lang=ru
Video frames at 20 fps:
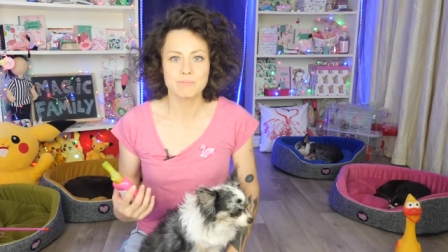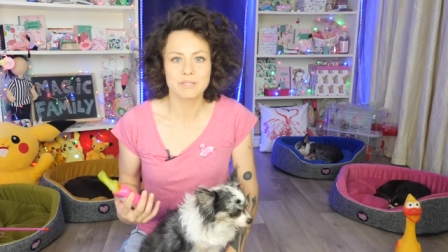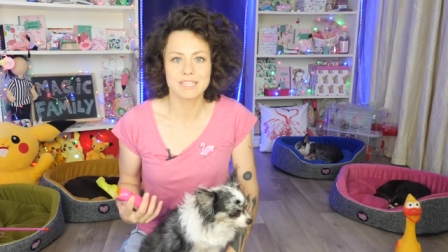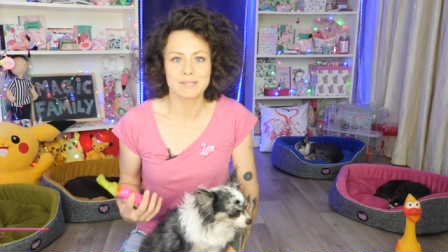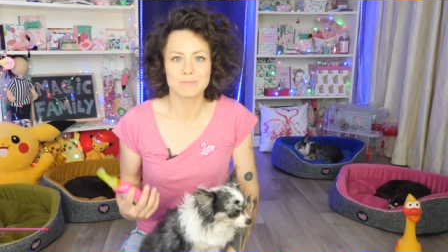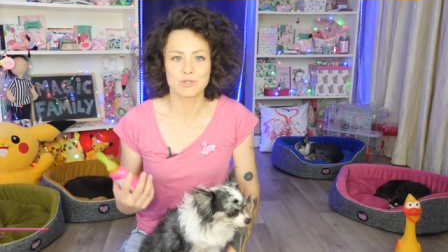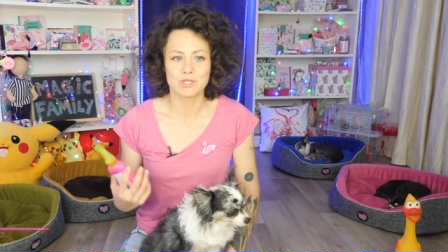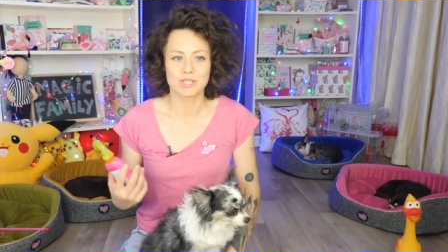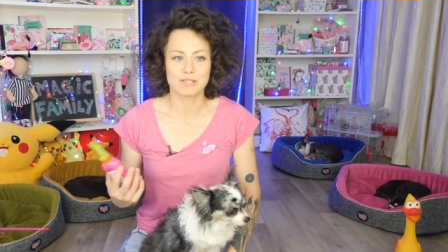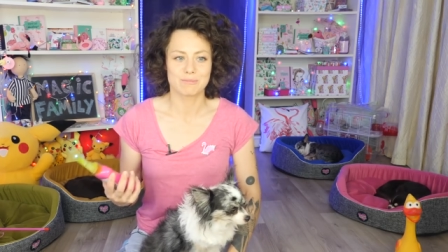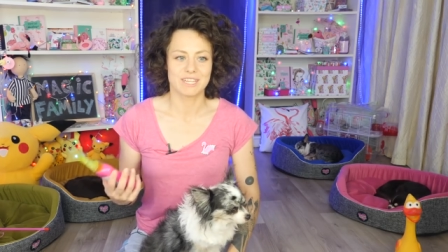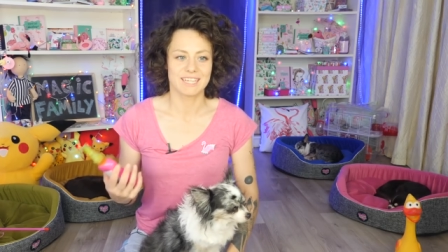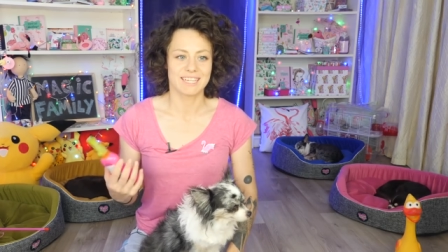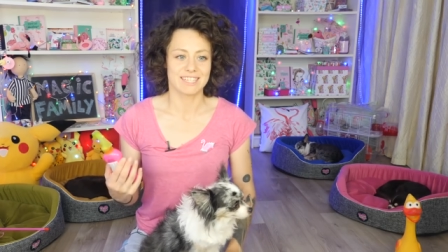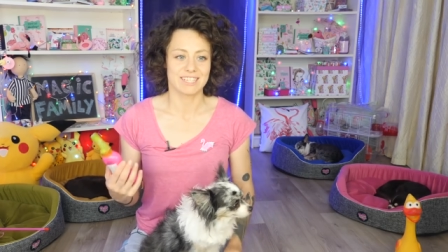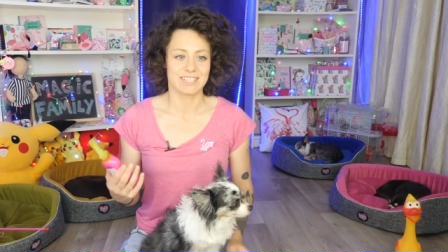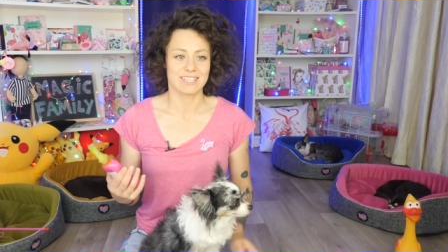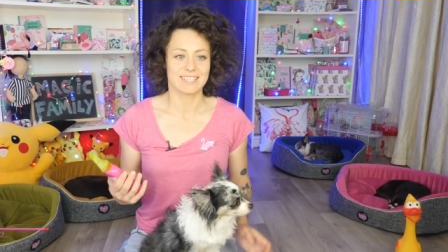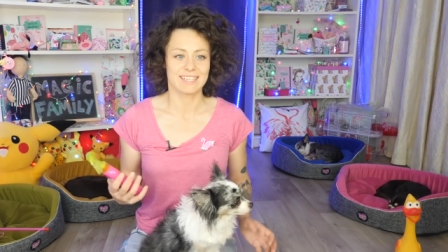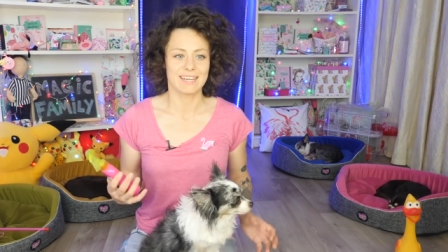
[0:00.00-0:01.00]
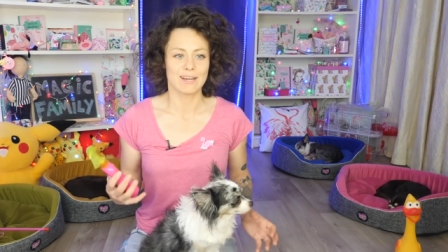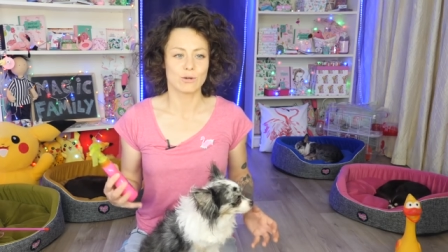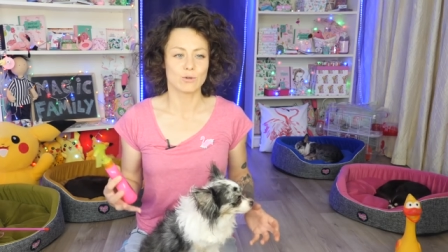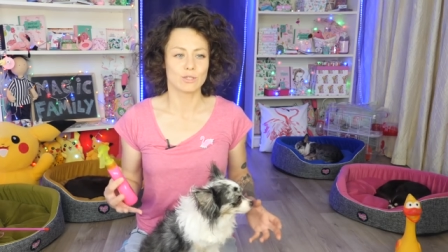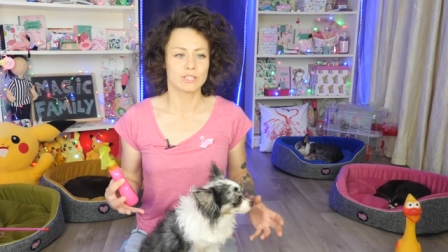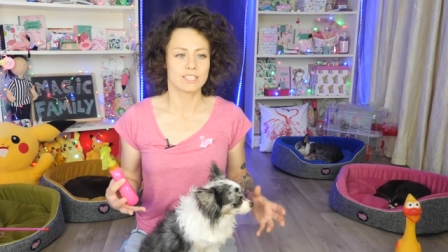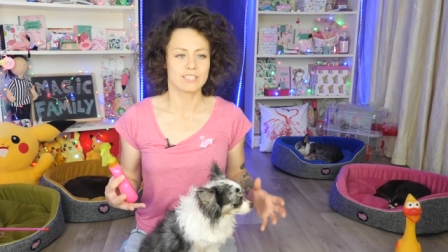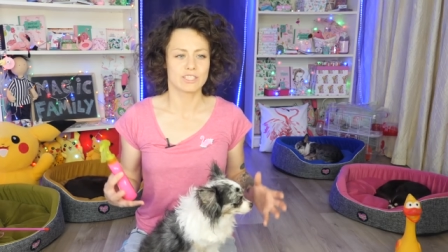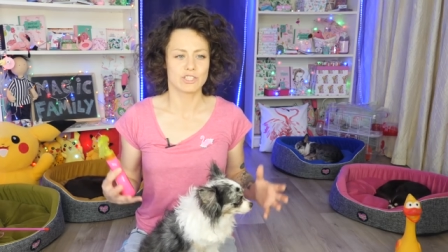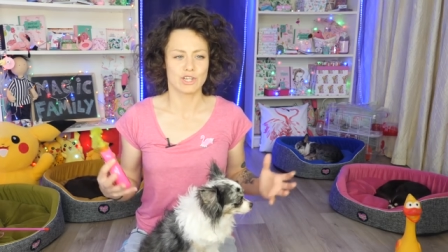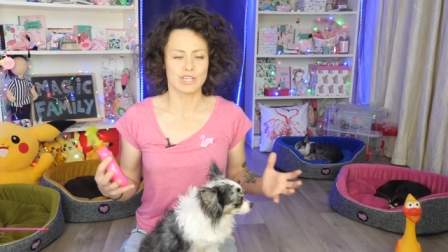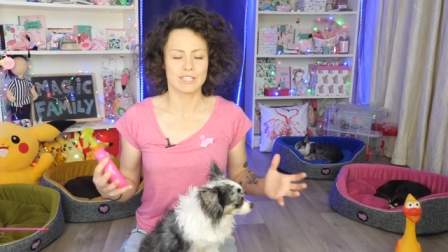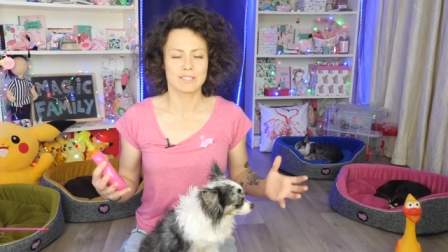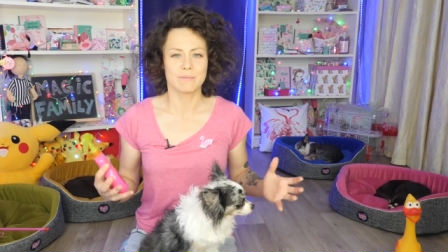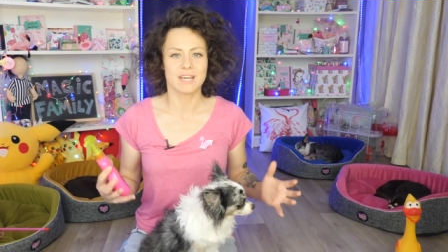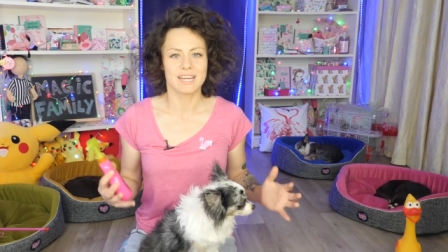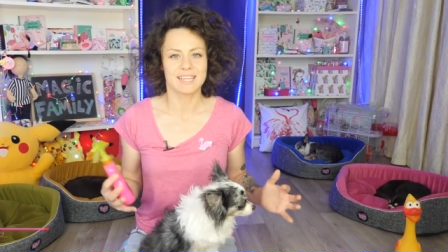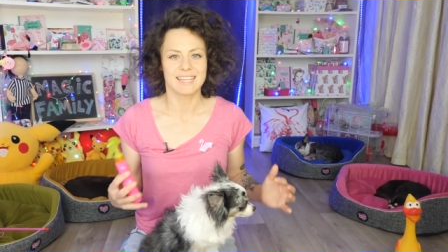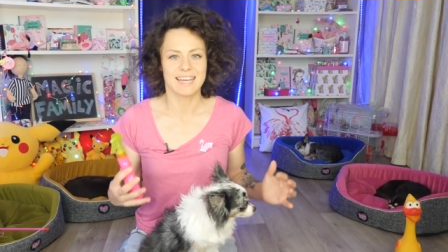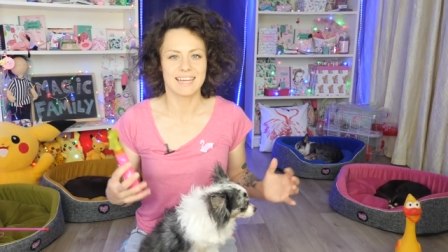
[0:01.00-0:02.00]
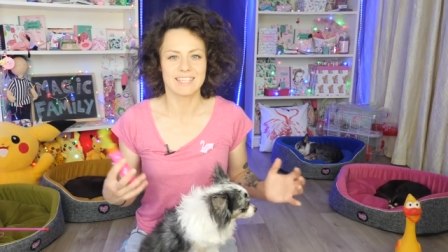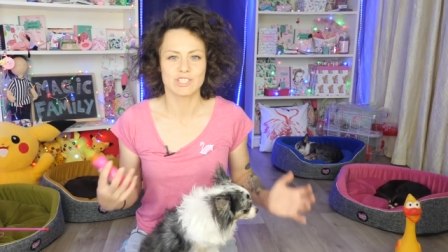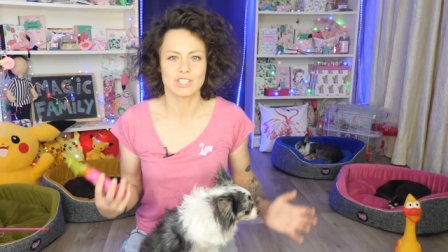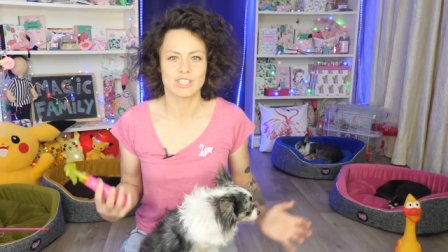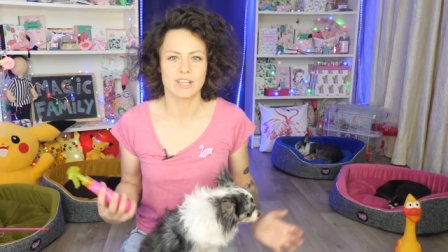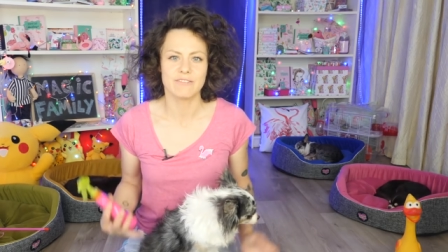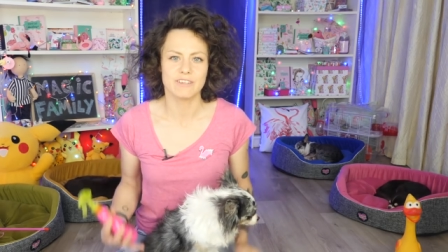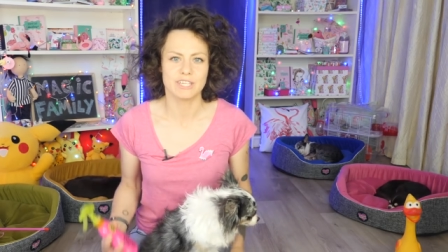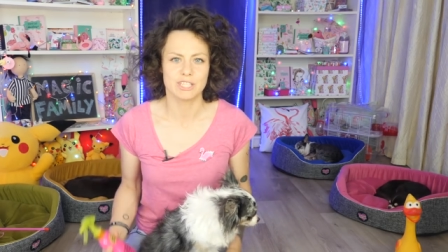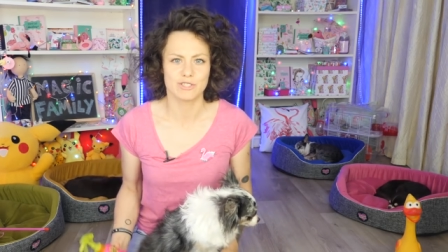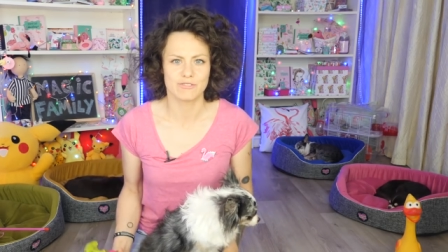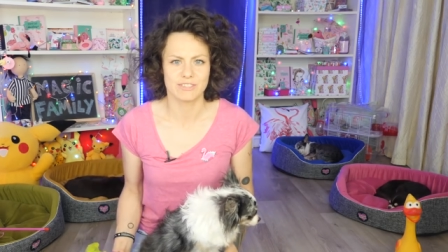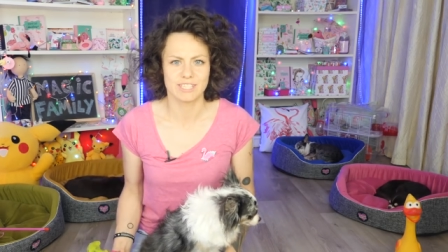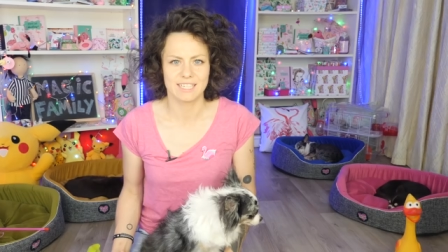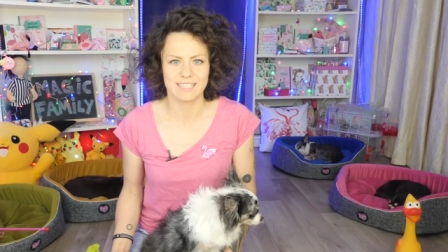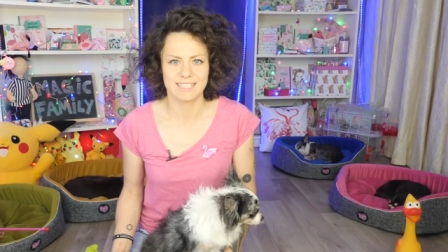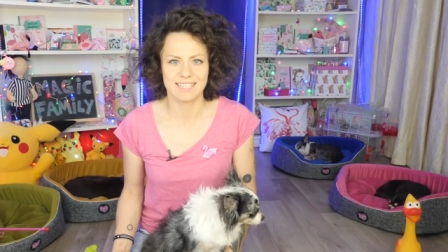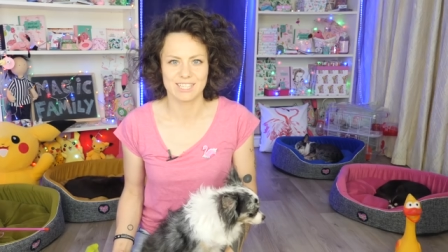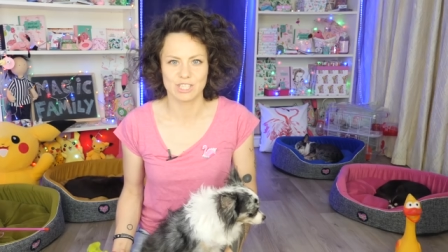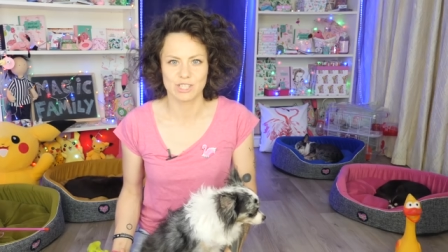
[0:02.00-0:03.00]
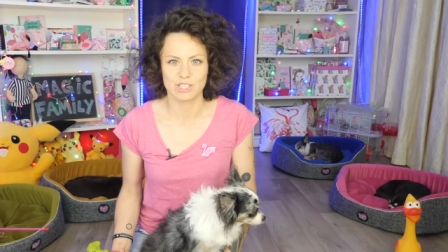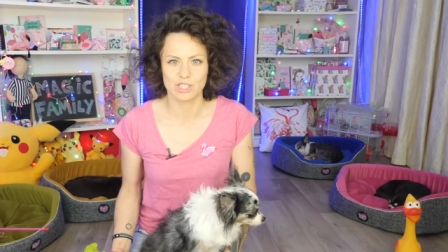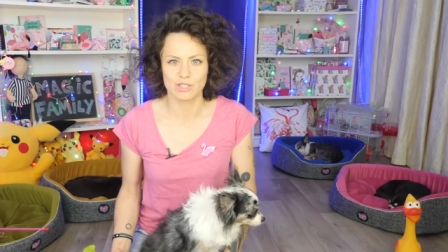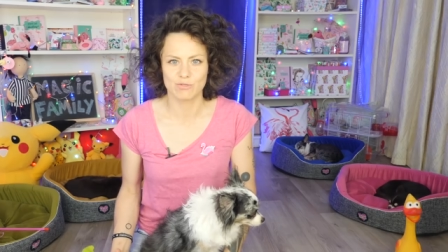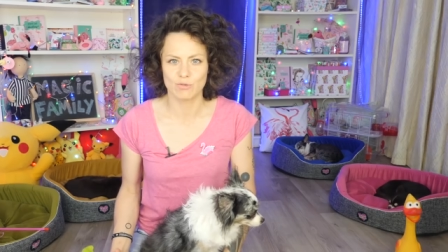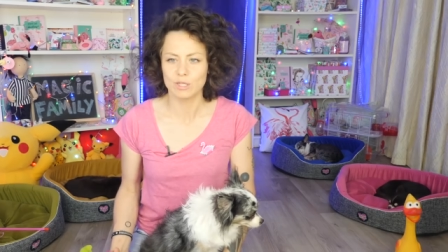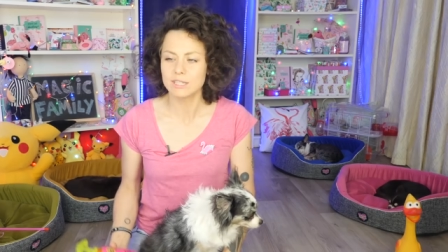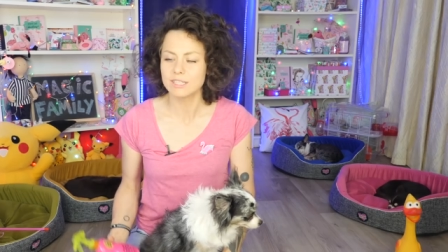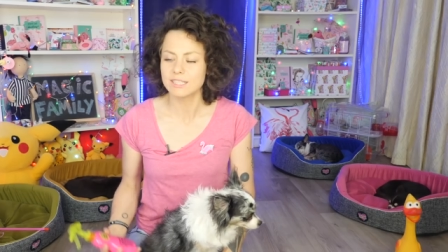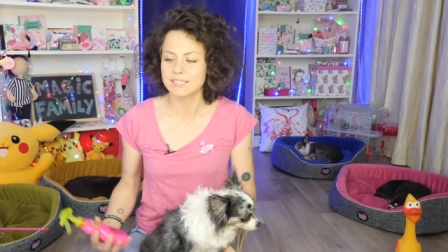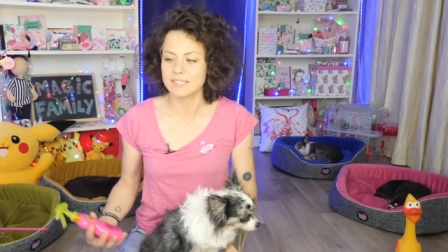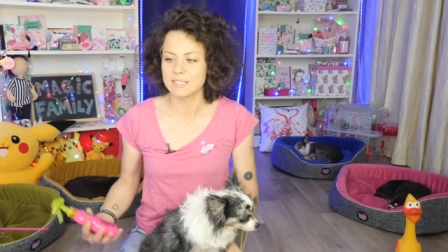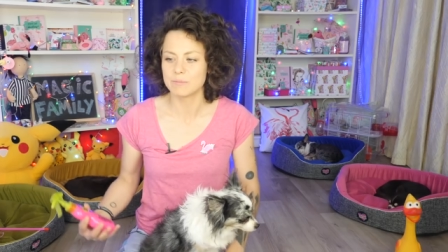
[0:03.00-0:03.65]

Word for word: потому что, мне кажется, это какое-то чрезмерное очеловечивание наших животных,